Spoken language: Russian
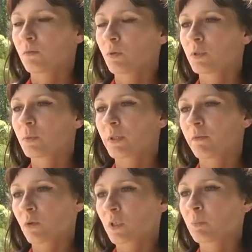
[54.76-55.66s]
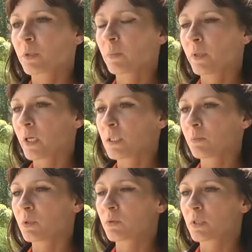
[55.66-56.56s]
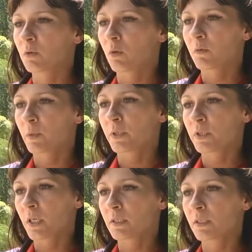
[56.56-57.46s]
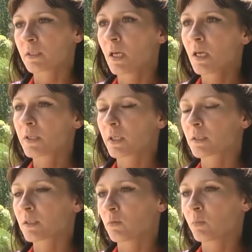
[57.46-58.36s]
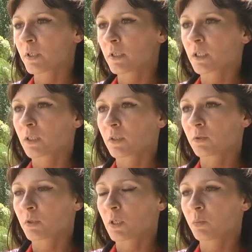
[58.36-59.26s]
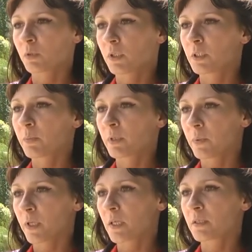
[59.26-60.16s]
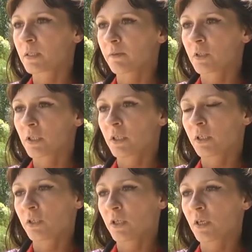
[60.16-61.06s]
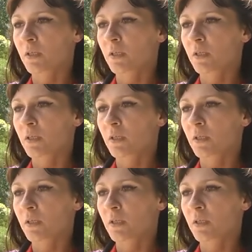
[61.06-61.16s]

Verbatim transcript: В ходе проведенных мероприятий была установлена причастность троих злоумышленников, которые работали на предприятии и совершили хищение